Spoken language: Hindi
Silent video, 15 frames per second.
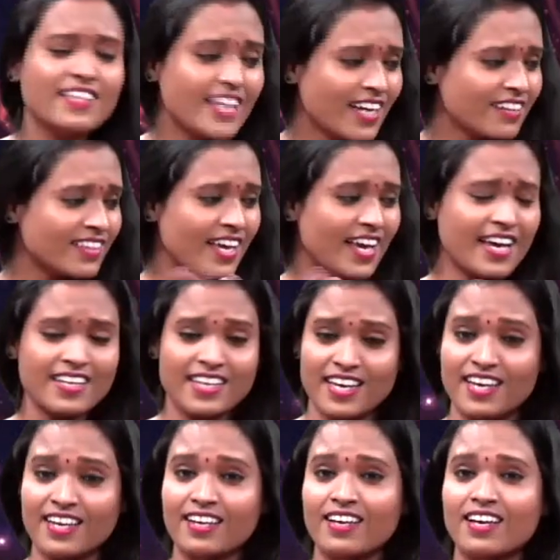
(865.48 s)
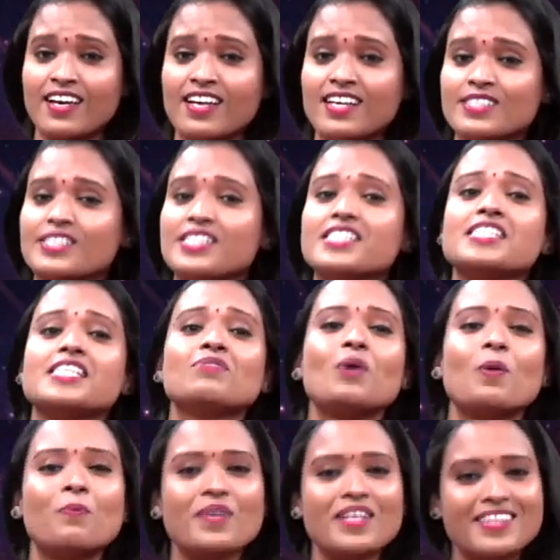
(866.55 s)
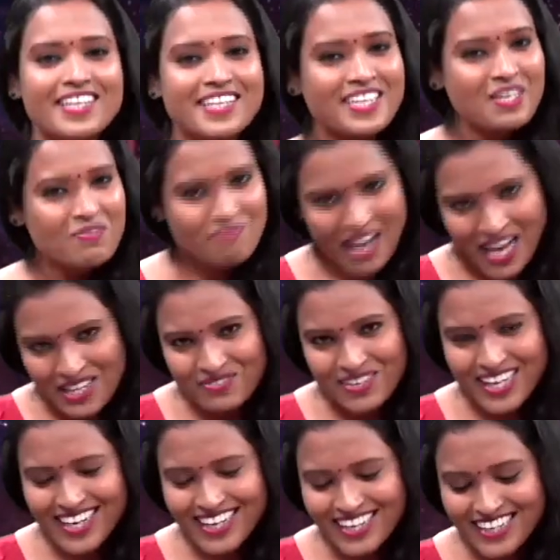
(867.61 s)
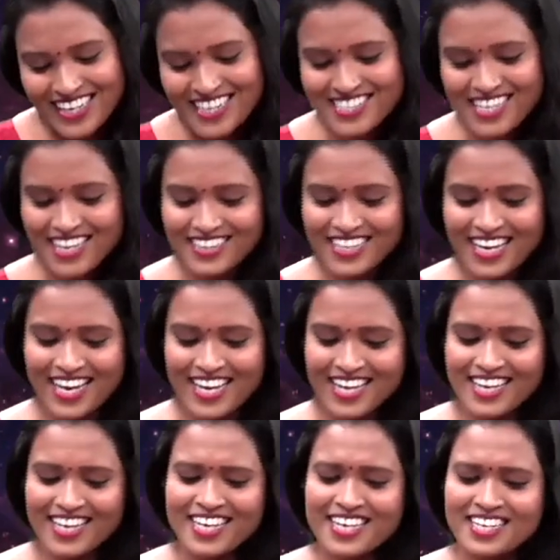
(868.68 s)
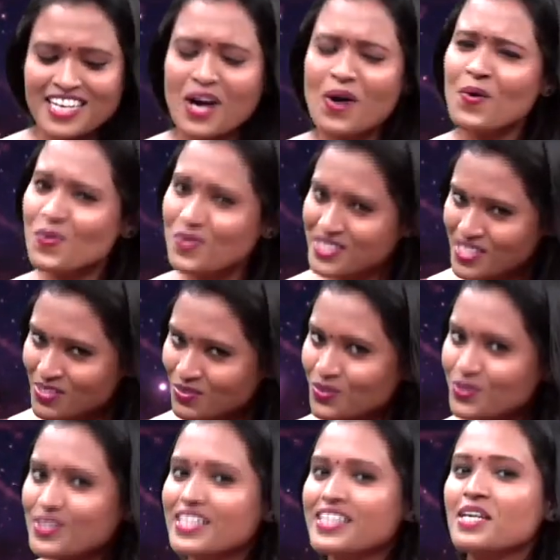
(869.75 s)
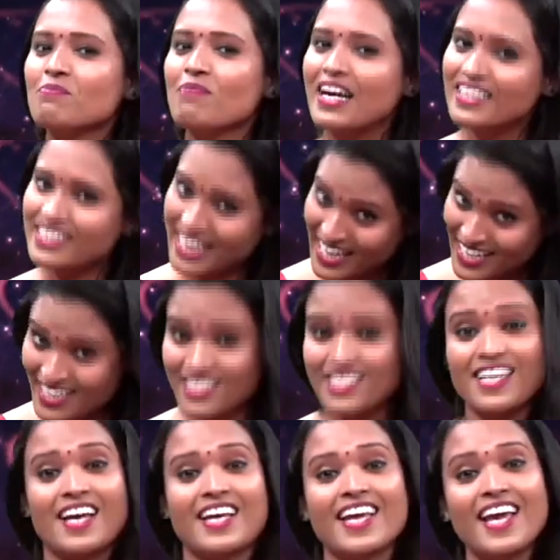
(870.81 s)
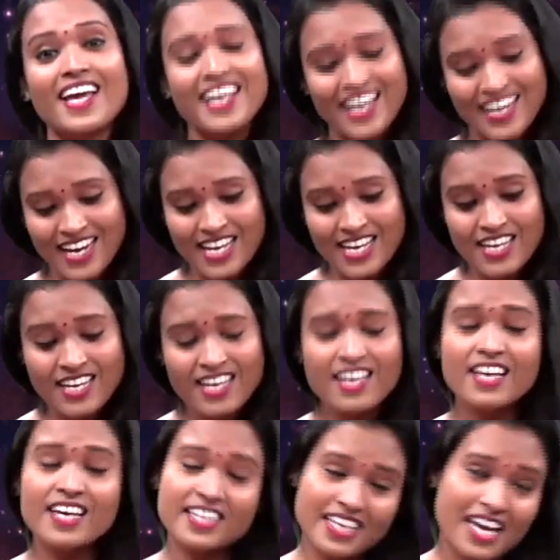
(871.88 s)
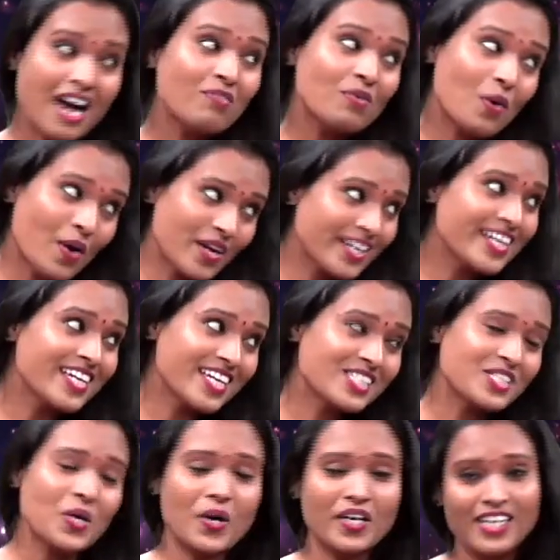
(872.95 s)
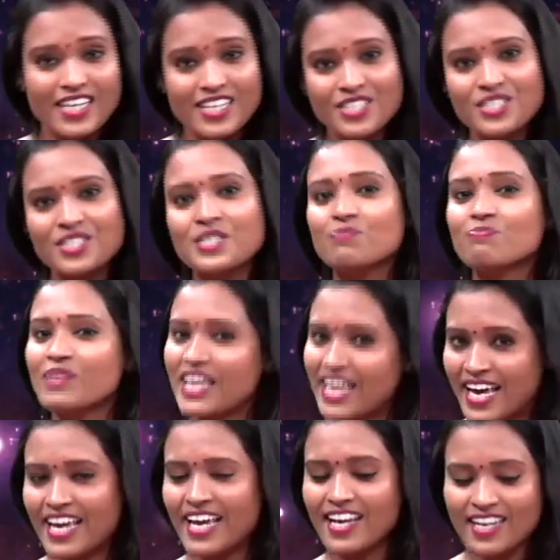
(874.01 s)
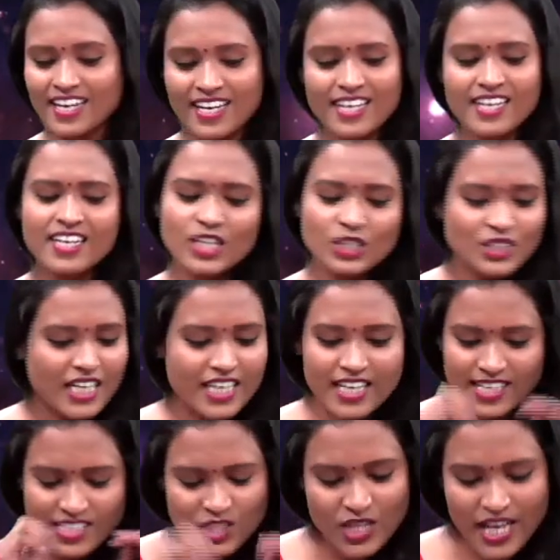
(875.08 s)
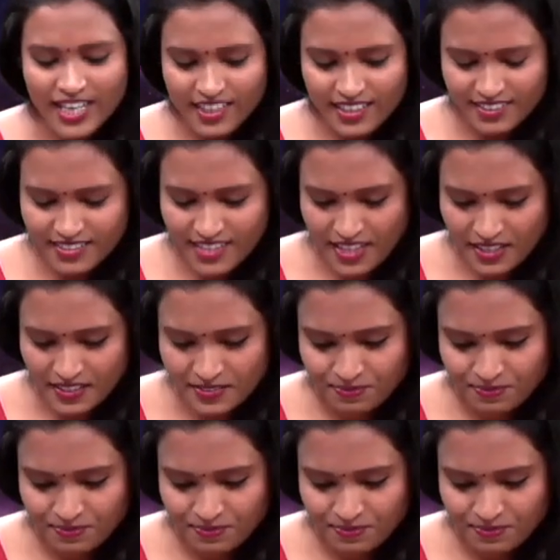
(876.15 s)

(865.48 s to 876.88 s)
देखते हैं कि जिनसे वो अपनी दिल की बात बयां करना चाहते हैं क्या वो उनसे उनको दिल की बात कहनी चाहिए या नहीं क्या वो ऑलरेडी किसी और रिलेशनशिप में है या नहीं चलिए चेक करते हैं